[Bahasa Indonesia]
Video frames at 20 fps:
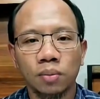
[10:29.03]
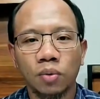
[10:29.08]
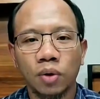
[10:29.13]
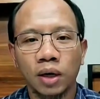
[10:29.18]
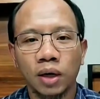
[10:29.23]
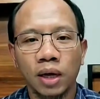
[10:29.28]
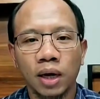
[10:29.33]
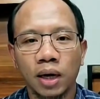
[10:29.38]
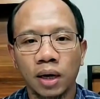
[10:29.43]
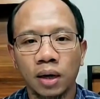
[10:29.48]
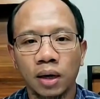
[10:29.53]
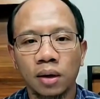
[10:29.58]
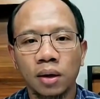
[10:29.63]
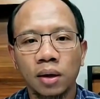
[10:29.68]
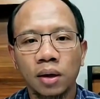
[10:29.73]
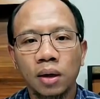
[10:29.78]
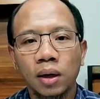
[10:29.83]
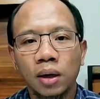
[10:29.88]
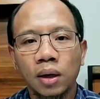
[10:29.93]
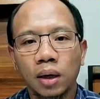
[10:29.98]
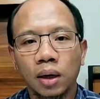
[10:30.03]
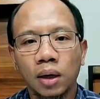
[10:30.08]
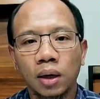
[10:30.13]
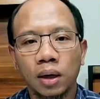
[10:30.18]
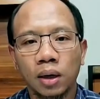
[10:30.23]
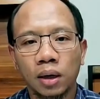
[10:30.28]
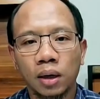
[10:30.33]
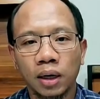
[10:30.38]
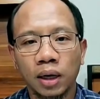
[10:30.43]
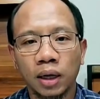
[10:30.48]
semuanya akan
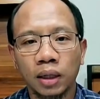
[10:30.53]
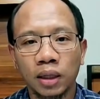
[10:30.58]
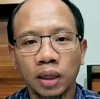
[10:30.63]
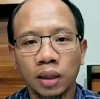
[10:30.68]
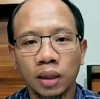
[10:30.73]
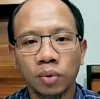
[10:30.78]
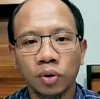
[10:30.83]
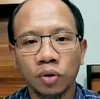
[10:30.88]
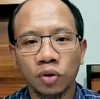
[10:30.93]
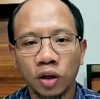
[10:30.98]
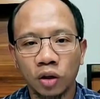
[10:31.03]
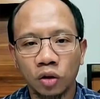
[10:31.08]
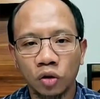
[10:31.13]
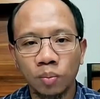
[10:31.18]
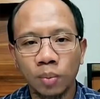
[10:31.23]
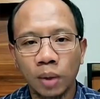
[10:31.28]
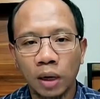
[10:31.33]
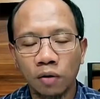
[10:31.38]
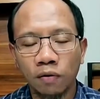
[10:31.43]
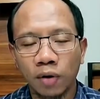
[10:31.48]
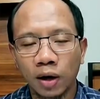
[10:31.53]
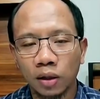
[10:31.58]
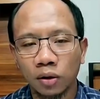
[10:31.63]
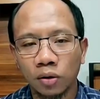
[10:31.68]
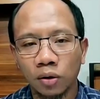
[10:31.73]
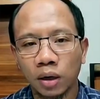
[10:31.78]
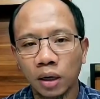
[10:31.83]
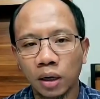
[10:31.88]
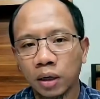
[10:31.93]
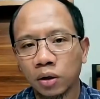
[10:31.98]
uh, related begitu itu baru
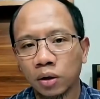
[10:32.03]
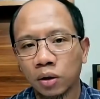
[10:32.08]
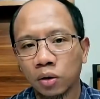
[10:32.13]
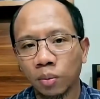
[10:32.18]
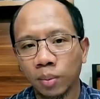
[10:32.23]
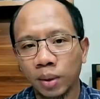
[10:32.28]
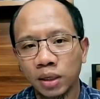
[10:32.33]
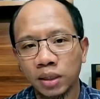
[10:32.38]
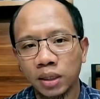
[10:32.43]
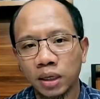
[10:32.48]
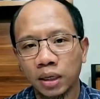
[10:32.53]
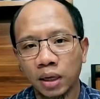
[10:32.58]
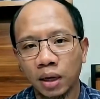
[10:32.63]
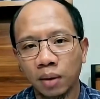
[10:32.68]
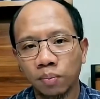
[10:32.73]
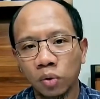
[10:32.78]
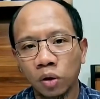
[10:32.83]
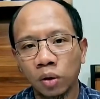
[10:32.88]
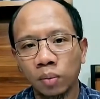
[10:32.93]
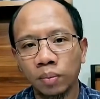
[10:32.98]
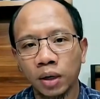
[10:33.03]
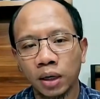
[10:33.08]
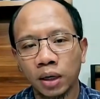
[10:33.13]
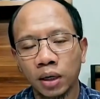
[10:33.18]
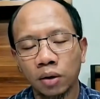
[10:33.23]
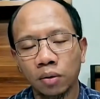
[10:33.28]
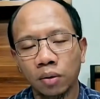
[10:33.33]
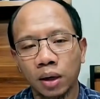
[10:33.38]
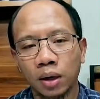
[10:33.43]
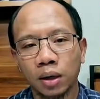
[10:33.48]
faktor dari domestik ya belum
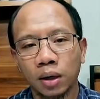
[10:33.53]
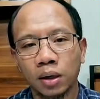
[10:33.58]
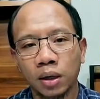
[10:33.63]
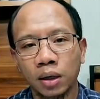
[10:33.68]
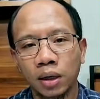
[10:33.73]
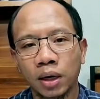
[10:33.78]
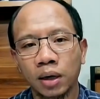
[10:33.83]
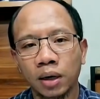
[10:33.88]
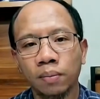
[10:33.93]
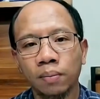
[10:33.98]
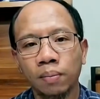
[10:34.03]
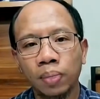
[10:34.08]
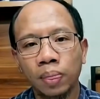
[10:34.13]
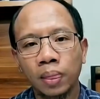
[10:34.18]
dari luar negeri yang